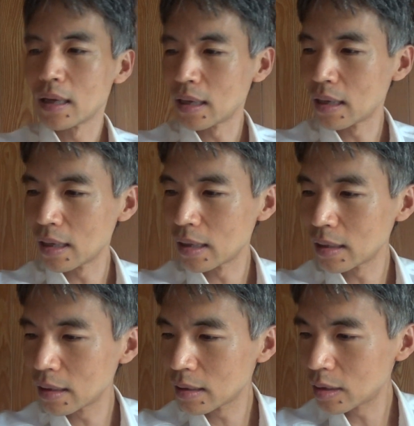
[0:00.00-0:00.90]

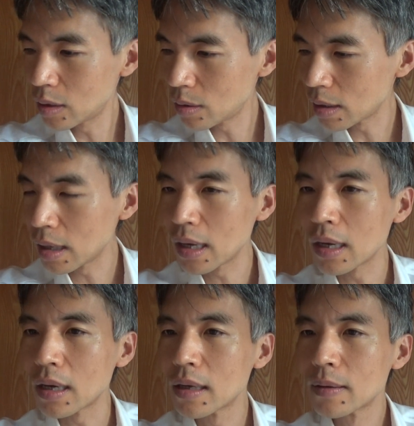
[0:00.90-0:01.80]
えー、と、
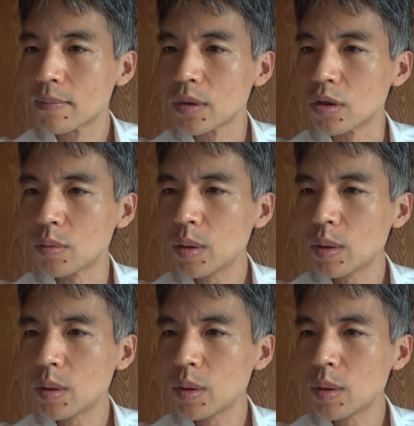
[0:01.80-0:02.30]
えー、